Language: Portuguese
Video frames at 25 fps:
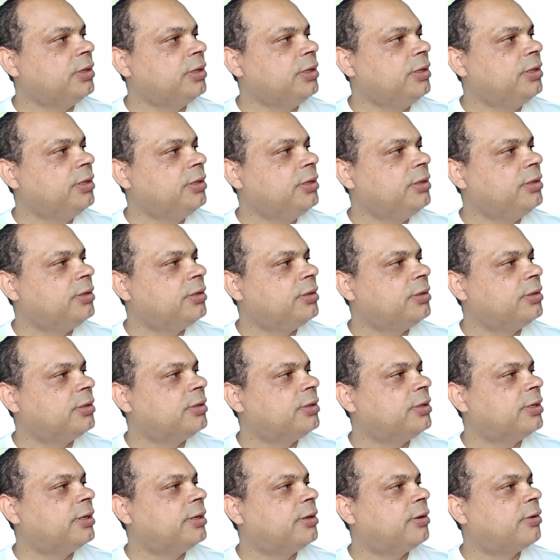e
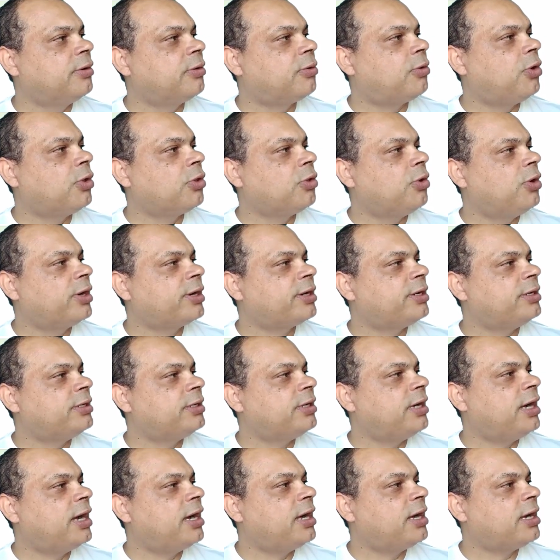
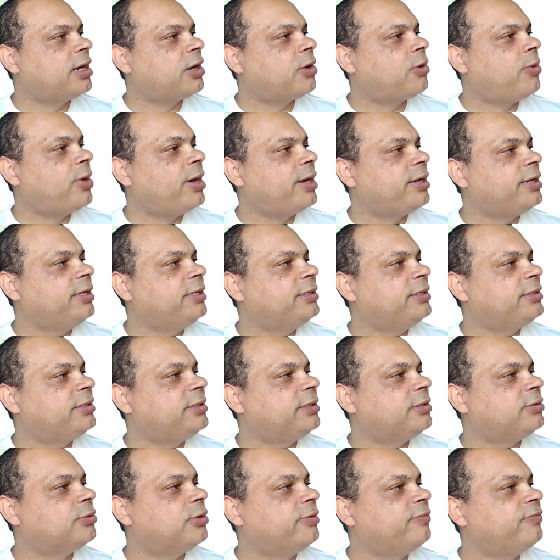coloca a
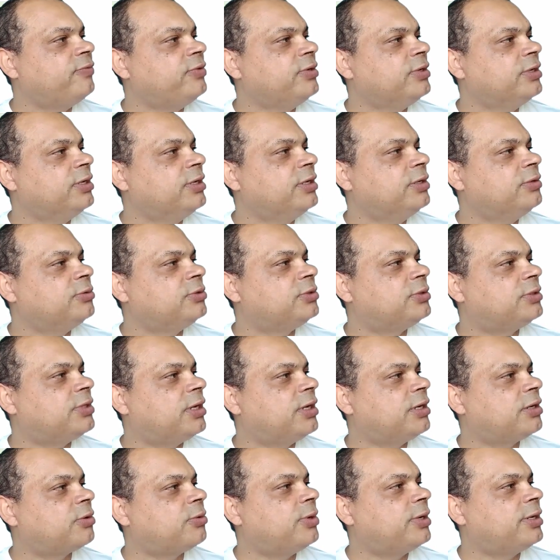49 anos,
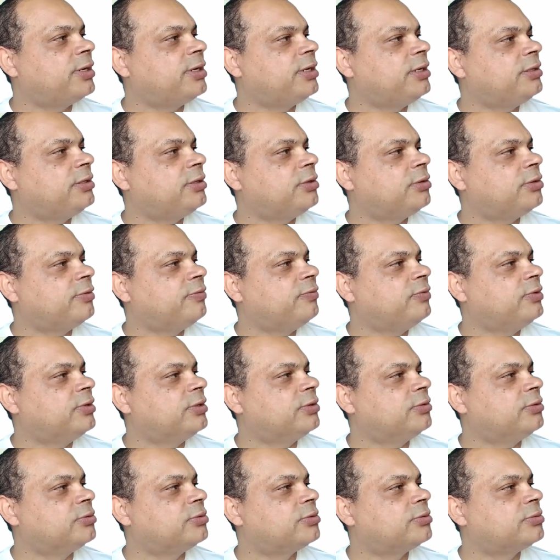tá? 49
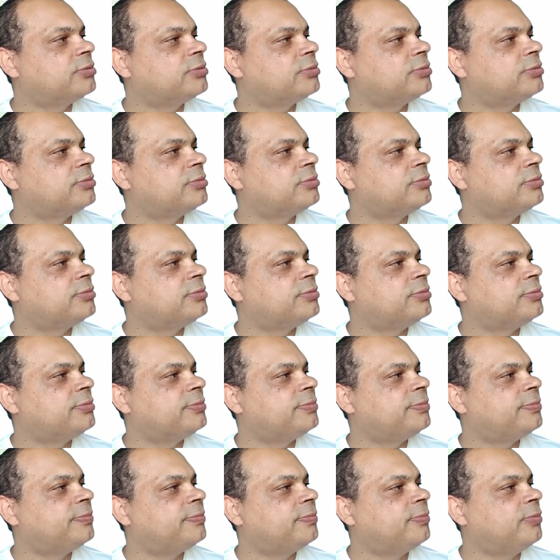anos,
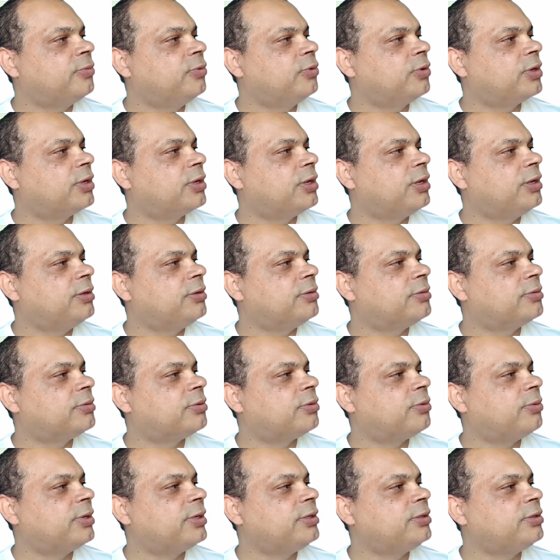ok?
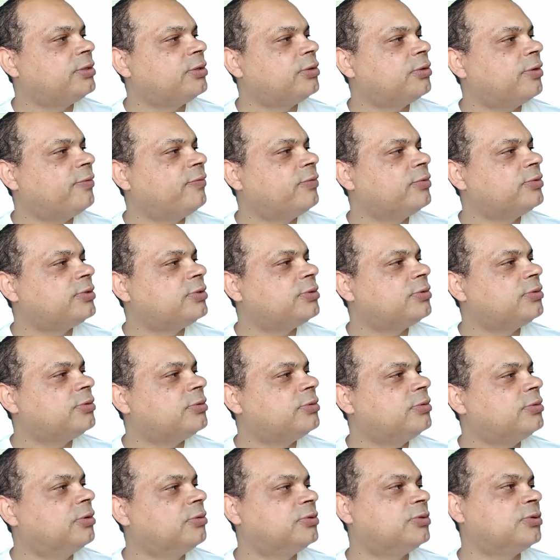49,
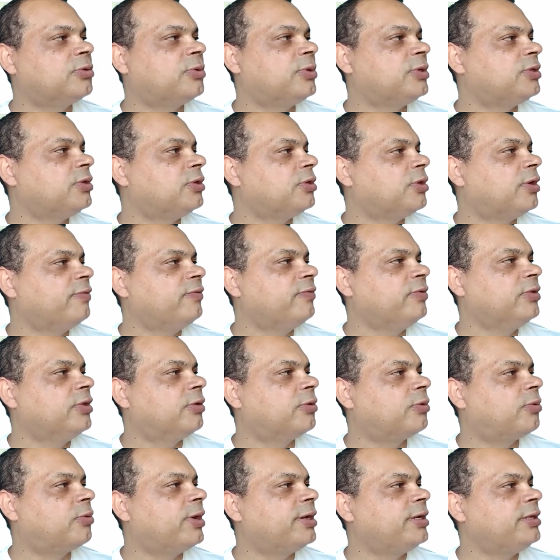não, 59
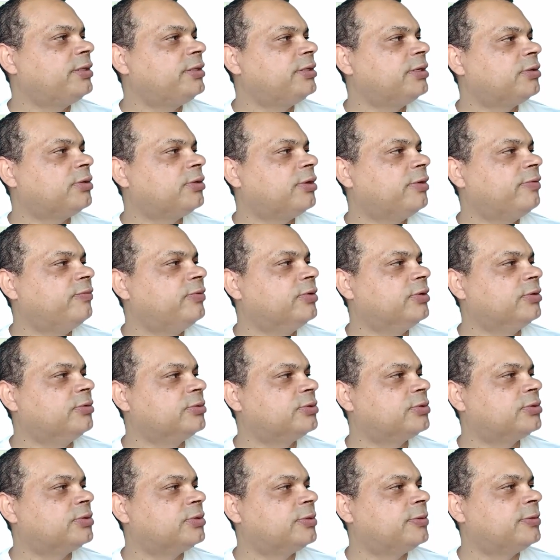não, 49
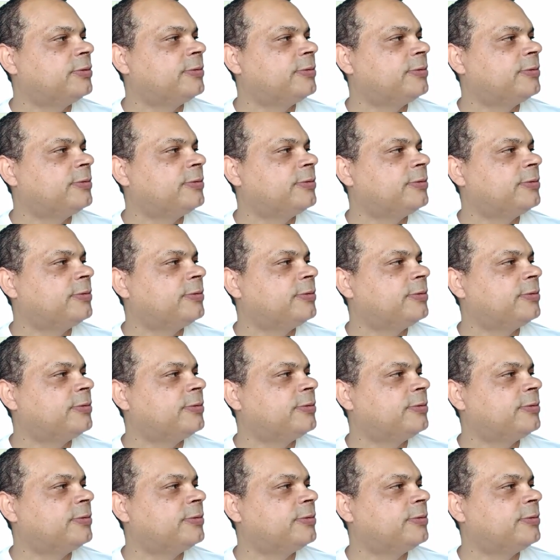anos,